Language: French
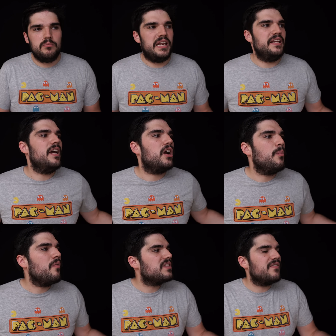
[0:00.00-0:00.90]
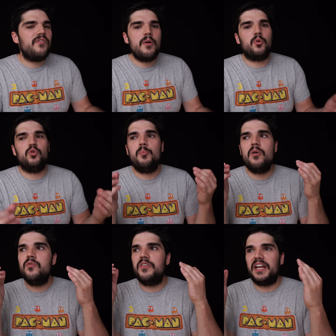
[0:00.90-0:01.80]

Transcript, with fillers: Mais les gars, comment vous avez fait pour ne pas vous